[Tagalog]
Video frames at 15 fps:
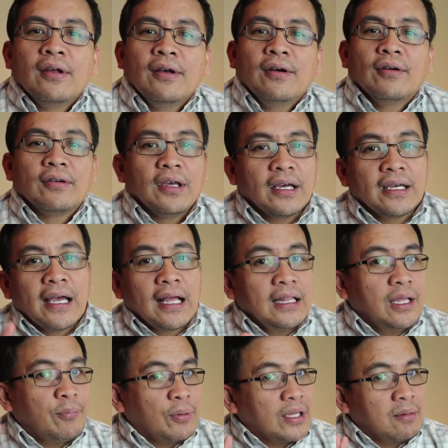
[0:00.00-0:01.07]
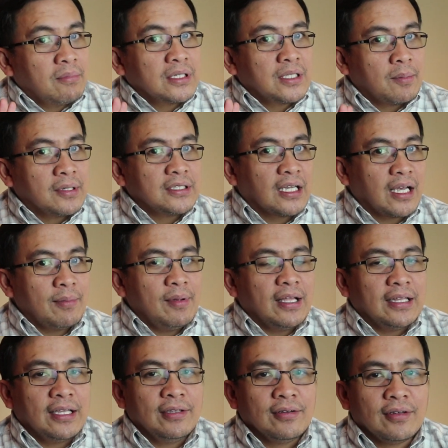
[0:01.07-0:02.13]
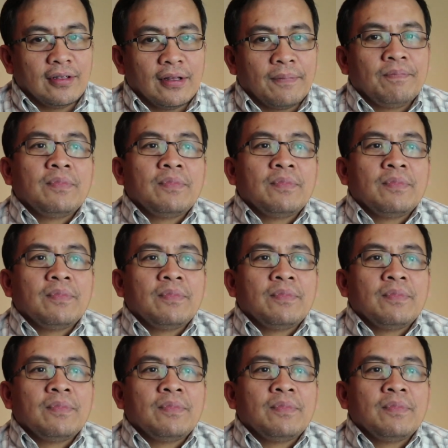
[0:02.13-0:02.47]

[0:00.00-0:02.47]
Okay, kaya hindi pwedeng basta-basta gamitin yon.